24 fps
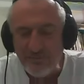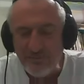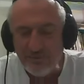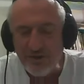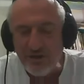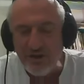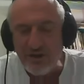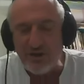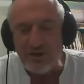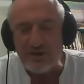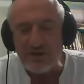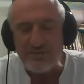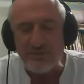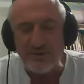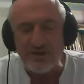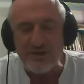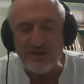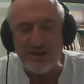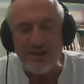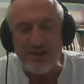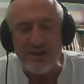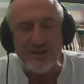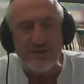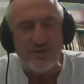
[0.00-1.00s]
Ее
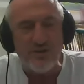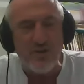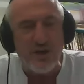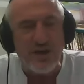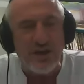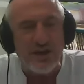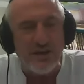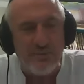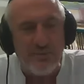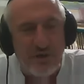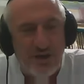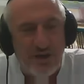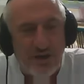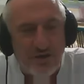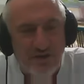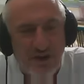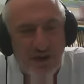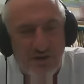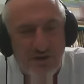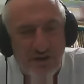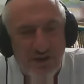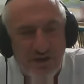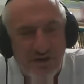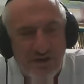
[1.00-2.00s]
спросили, сколько от
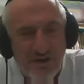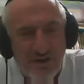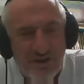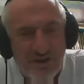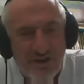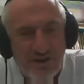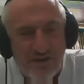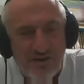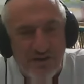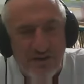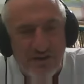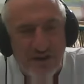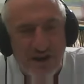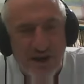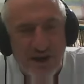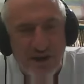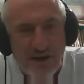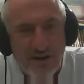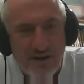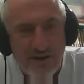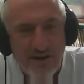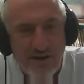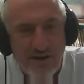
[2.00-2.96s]
Берешевы идти до Синая?